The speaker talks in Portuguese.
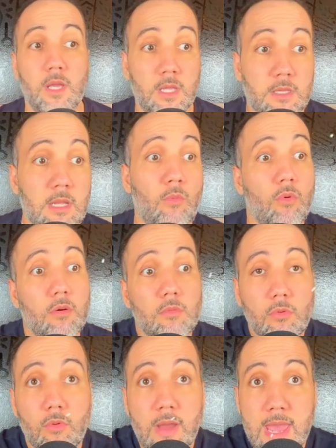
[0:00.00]
Então,
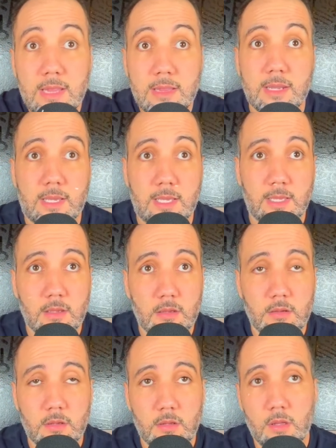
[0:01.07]
o Hendrick.
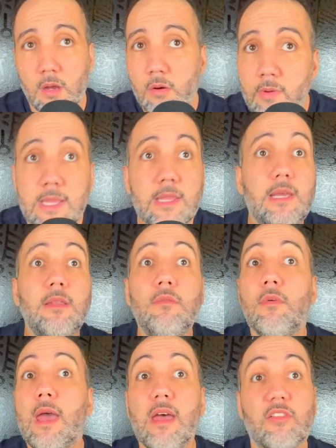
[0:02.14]
O Hendrick
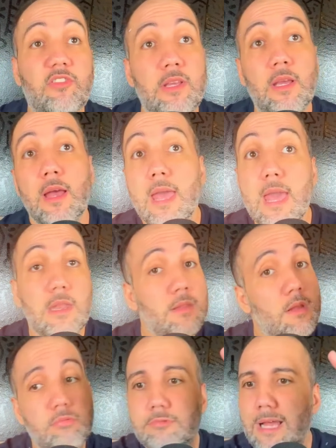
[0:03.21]
não é assim. Ele
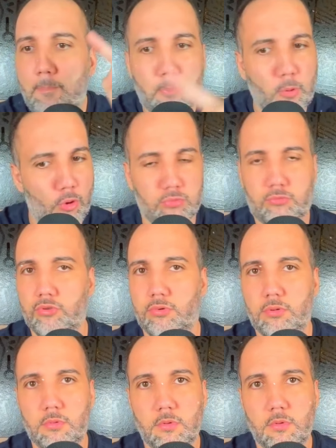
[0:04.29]
não tá pronto.